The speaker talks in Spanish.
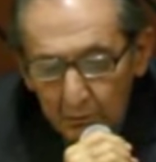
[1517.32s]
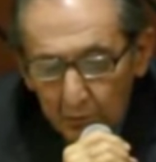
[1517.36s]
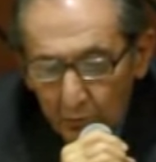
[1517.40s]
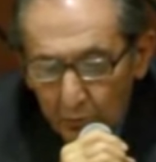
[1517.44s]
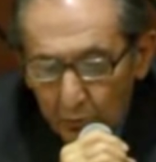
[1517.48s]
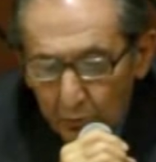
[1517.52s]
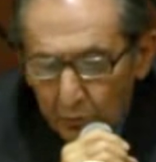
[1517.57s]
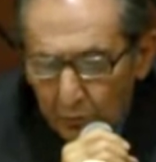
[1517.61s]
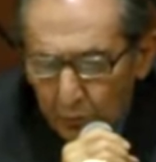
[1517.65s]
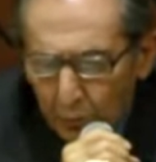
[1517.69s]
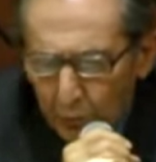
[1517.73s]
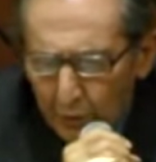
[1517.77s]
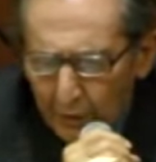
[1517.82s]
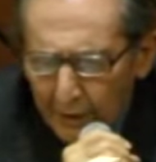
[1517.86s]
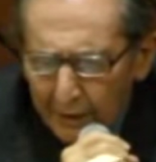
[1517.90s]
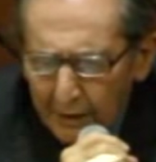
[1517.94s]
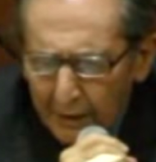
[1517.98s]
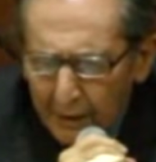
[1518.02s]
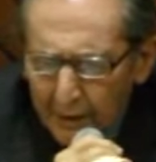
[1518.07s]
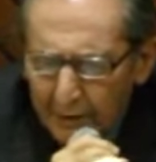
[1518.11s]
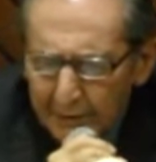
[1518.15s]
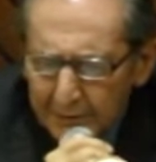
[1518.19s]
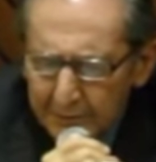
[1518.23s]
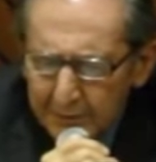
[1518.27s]
Un
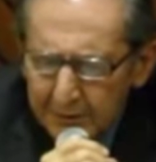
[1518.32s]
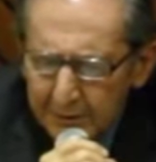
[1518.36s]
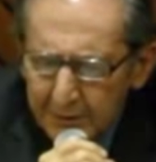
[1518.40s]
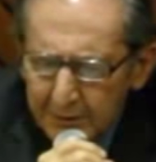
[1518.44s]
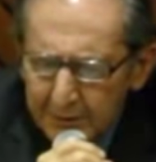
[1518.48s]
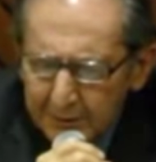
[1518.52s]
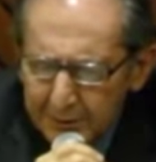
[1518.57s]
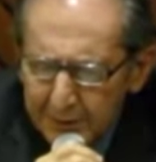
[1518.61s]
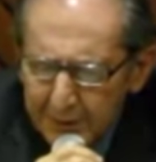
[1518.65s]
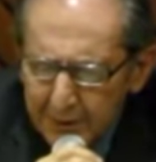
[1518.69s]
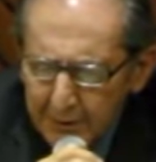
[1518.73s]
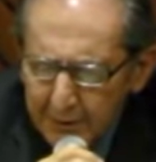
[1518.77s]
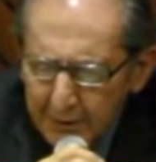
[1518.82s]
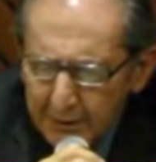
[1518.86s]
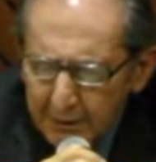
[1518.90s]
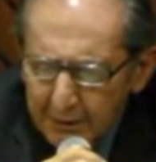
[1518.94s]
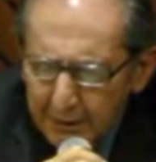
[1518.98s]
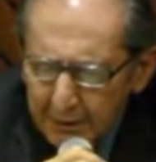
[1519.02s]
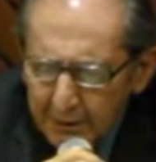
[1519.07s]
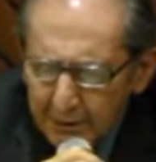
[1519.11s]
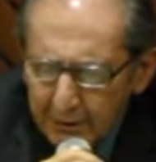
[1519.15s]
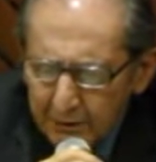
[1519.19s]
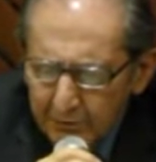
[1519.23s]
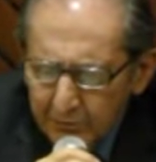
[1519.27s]
huracán de
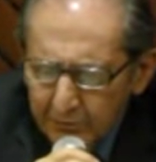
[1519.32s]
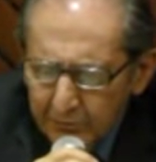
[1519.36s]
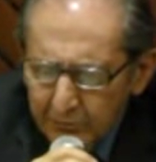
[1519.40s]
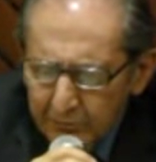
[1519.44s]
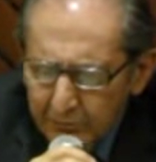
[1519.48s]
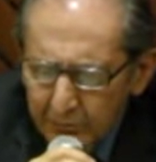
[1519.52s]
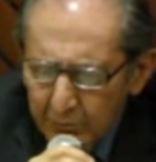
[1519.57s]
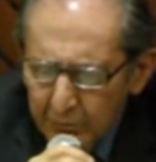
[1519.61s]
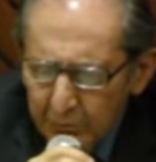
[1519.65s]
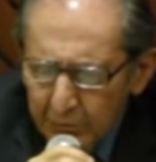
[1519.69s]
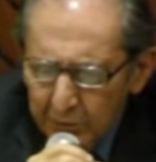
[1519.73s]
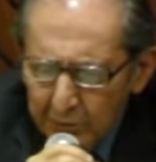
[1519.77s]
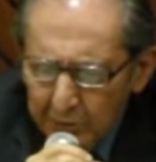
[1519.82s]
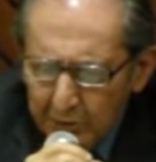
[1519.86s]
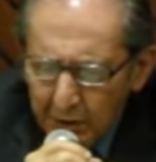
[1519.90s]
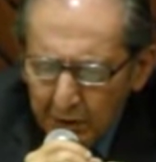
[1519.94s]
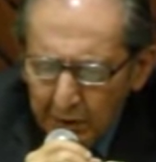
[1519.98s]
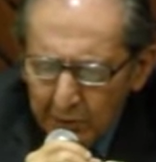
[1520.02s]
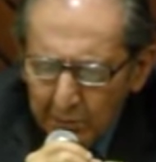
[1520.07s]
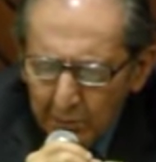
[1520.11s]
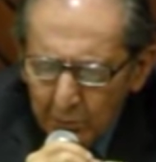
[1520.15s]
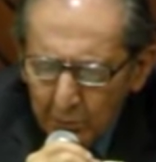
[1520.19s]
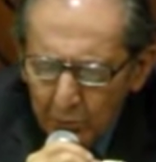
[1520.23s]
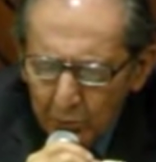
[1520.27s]
tigres contra
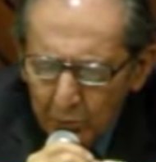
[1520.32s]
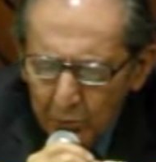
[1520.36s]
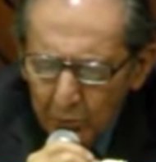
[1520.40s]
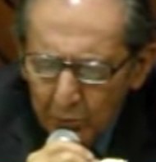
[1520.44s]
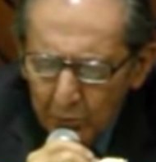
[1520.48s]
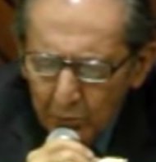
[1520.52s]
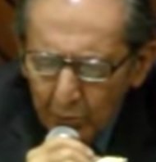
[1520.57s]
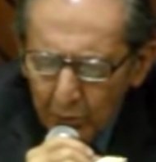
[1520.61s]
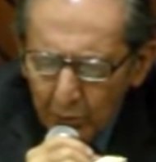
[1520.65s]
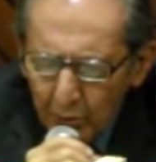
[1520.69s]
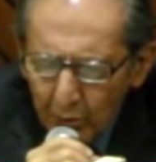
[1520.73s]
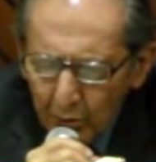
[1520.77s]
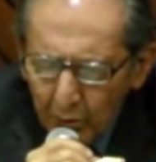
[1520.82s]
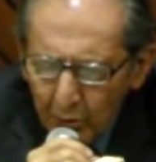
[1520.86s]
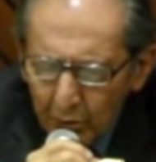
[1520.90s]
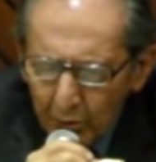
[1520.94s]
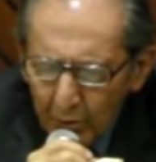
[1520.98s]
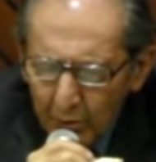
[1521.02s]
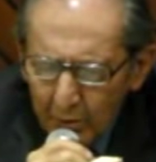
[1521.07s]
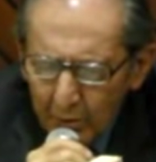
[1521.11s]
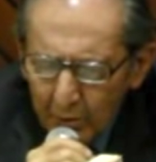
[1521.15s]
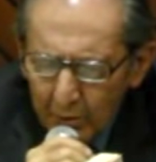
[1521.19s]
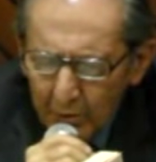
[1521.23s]
el mundo